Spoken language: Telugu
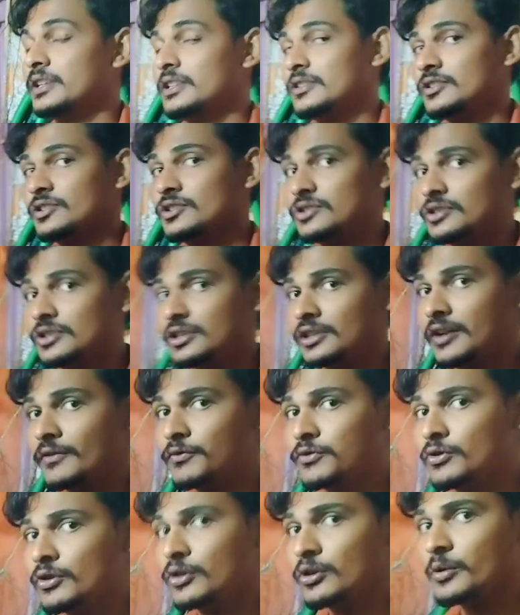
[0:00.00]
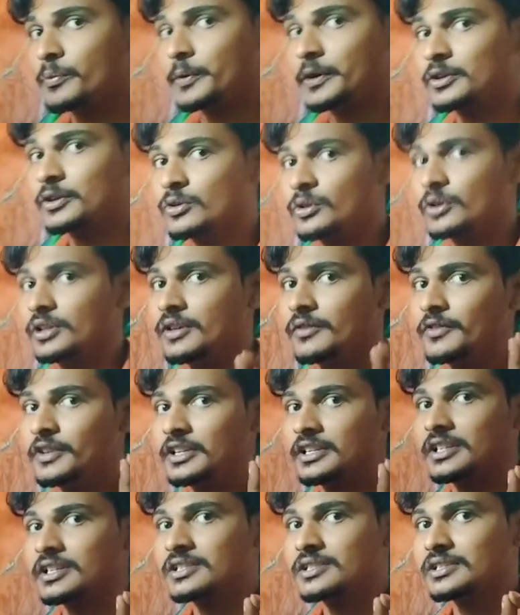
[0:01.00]
చిన్న ఫోన్లో పెట్టుకొని
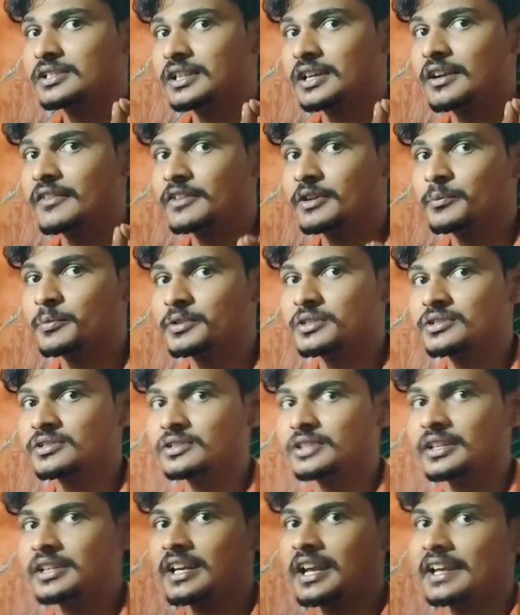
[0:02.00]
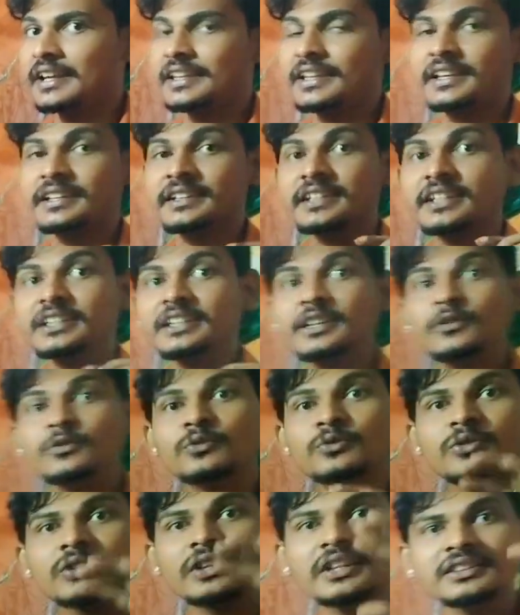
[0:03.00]
వింటే చిన్నగా వినిపిస్తుందని ఆయనకి ఏంటంటే
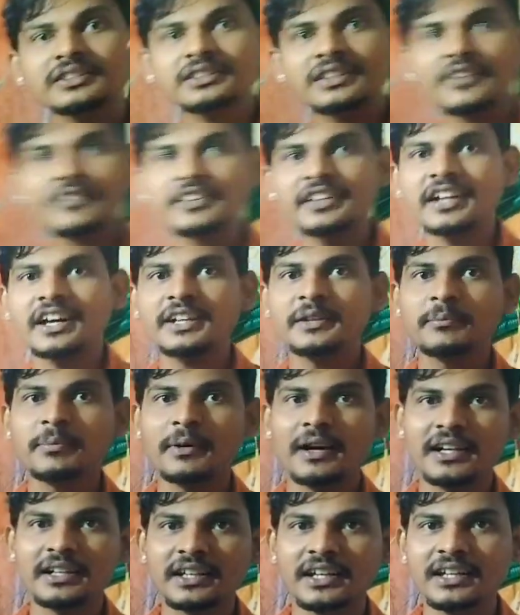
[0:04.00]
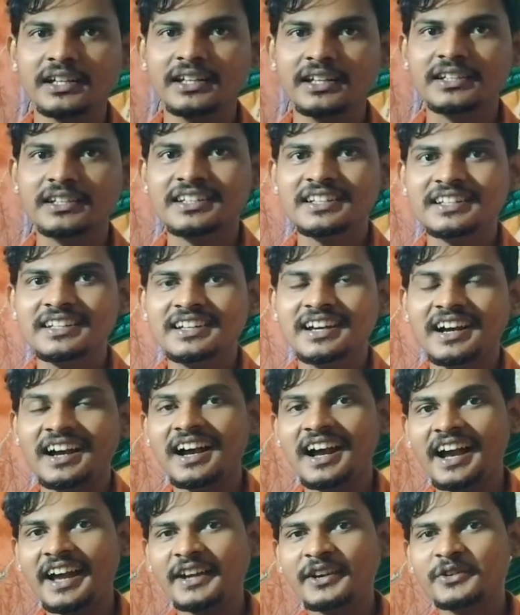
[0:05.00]
ఊరంతా వినాలి పాట
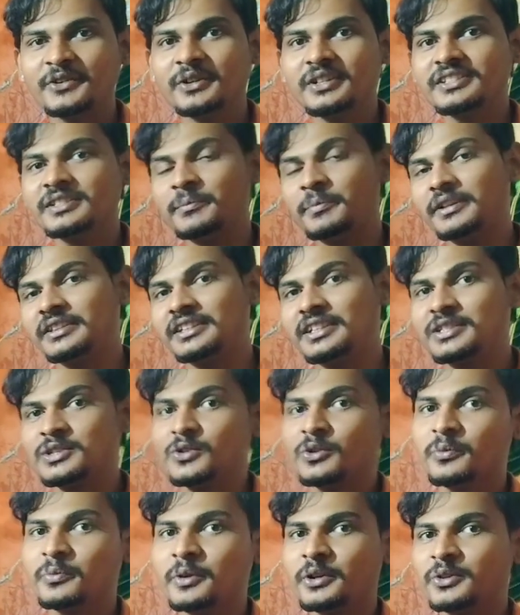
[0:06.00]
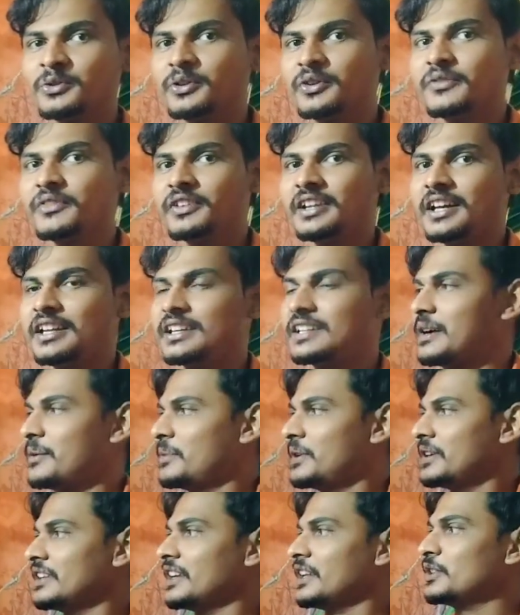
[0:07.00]
ఆయన కూడా పెద్ద సౌండ్ పెట్టుకొని వినాలి
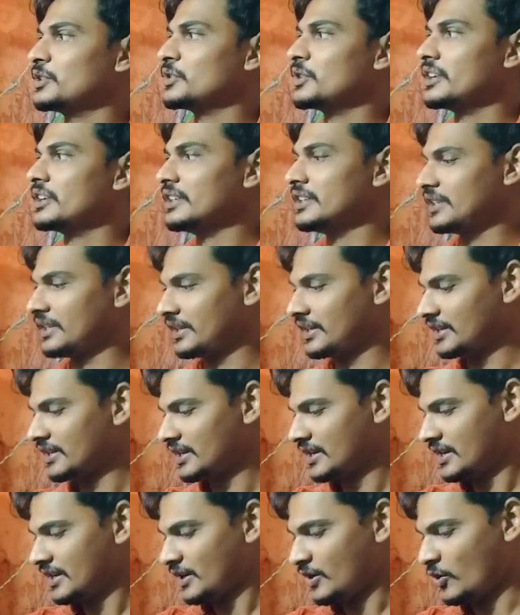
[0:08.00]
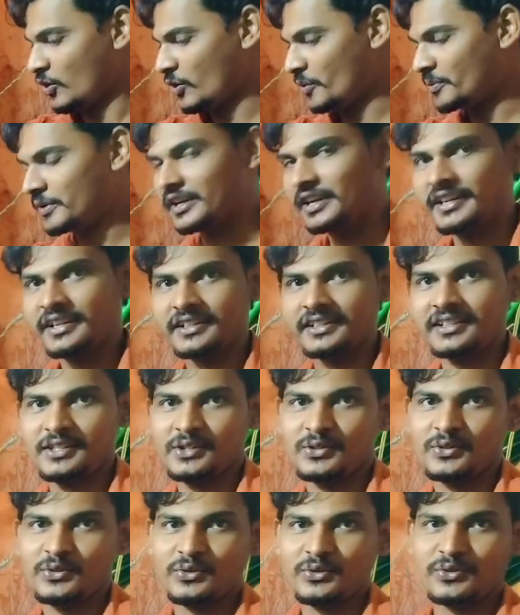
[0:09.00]
కాబట్టి అందుకని హోమ్ థియేటర్
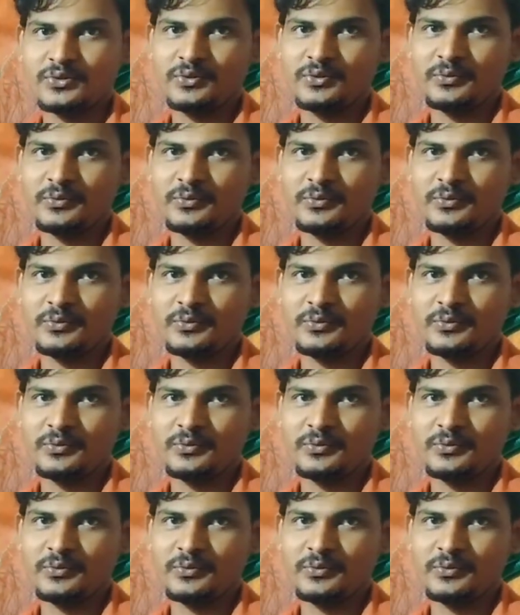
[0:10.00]
తీసుకొని వచ్చు